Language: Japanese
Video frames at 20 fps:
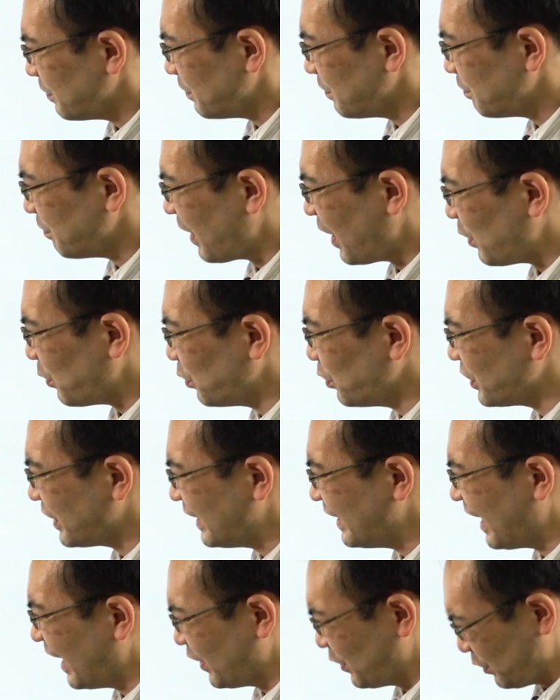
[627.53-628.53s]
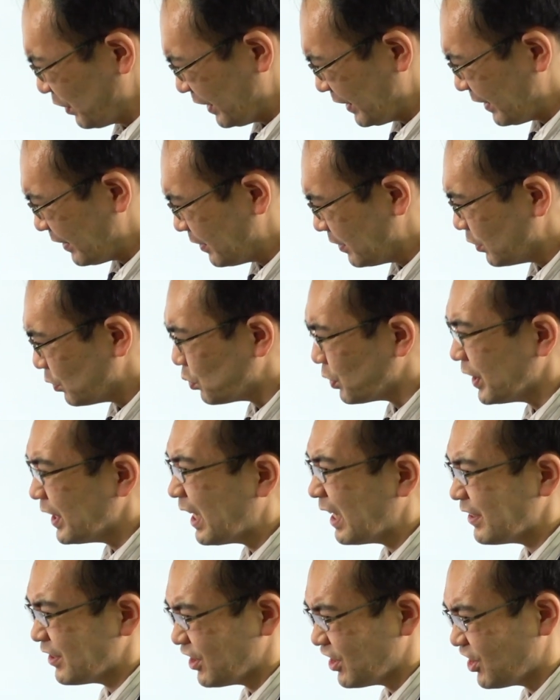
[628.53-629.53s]
まあ大きな揺れです。これ
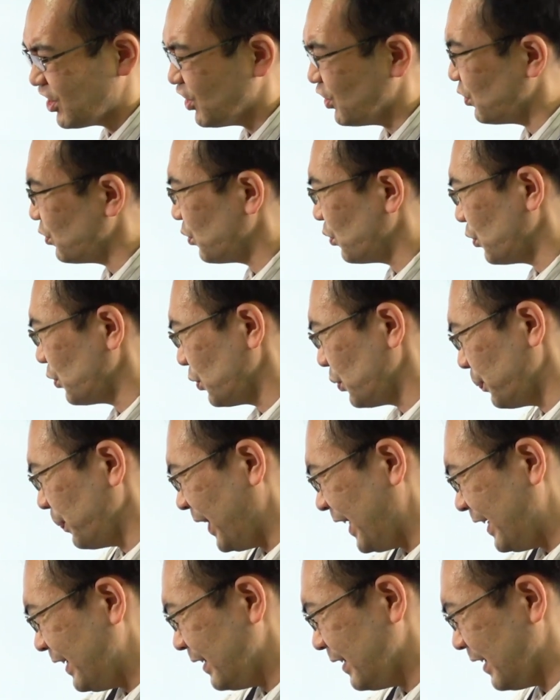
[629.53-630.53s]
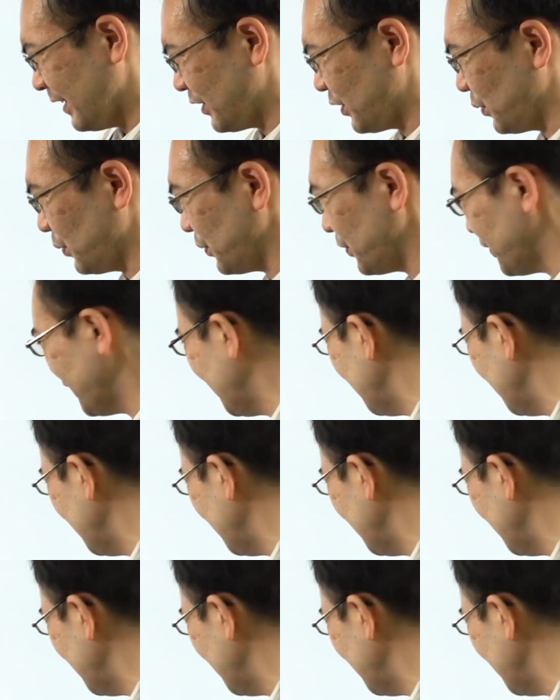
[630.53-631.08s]
が地震動のメインですよとね。